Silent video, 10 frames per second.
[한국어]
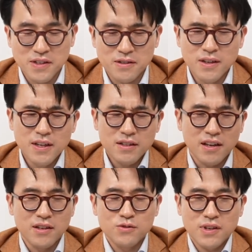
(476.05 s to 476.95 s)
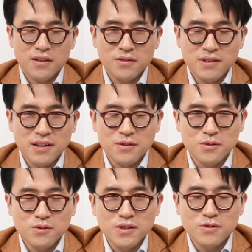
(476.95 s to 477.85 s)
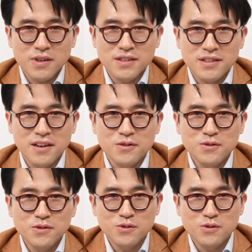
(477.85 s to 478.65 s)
그래서 대중 강연을 하는 것도 익숙하지가 않고